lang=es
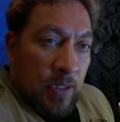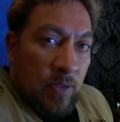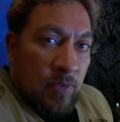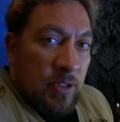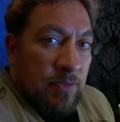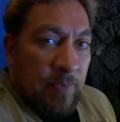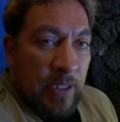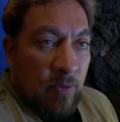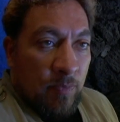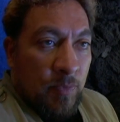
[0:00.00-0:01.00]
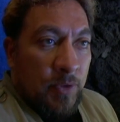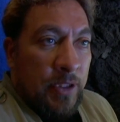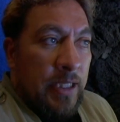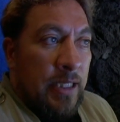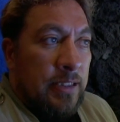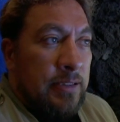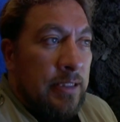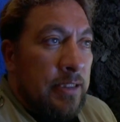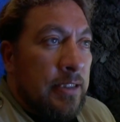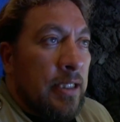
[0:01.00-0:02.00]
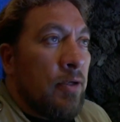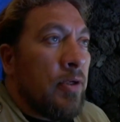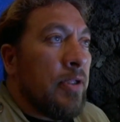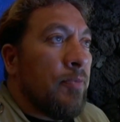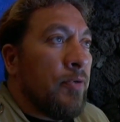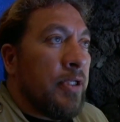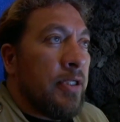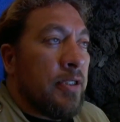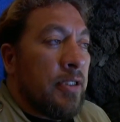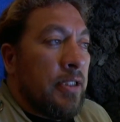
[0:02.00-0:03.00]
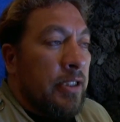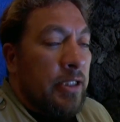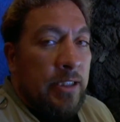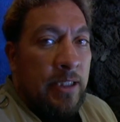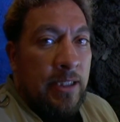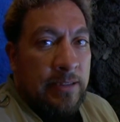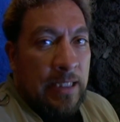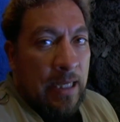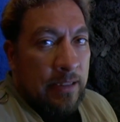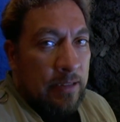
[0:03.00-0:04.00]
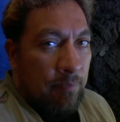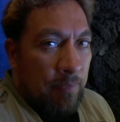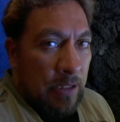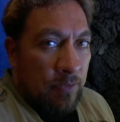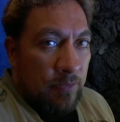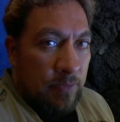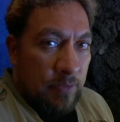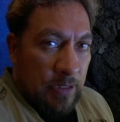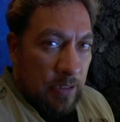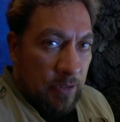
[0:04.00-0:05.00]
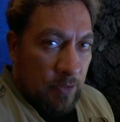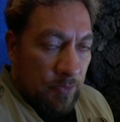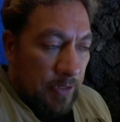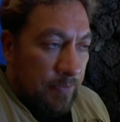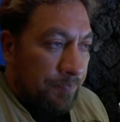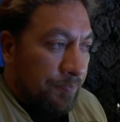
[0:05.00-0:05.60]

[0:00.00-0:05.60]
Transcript: que un espejo podía hacer que a la hora de morir quedaras atrapado dentro de él.